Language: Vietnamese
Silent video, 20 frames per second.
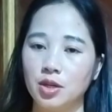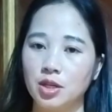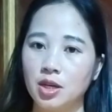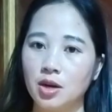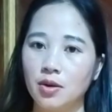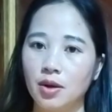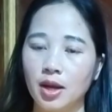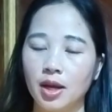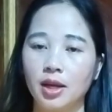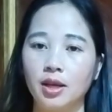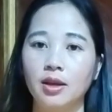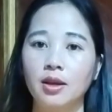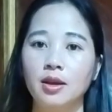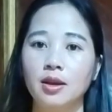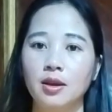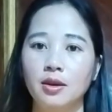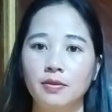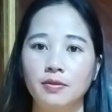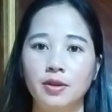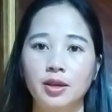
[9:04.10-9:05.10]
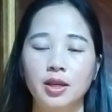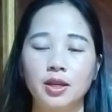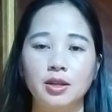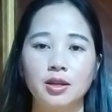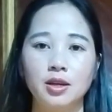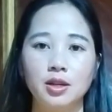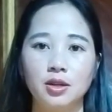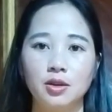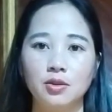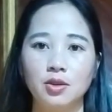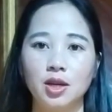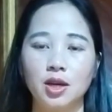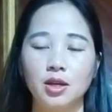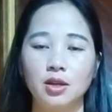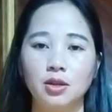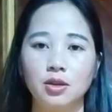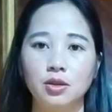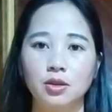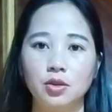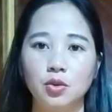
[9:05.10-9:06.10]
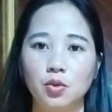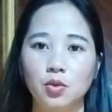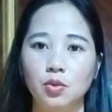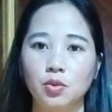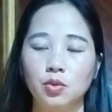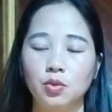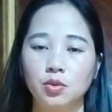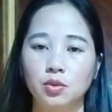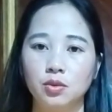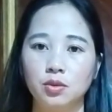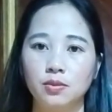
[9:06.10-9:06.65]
luận trâu hành vì nhất trong tờ dù uh,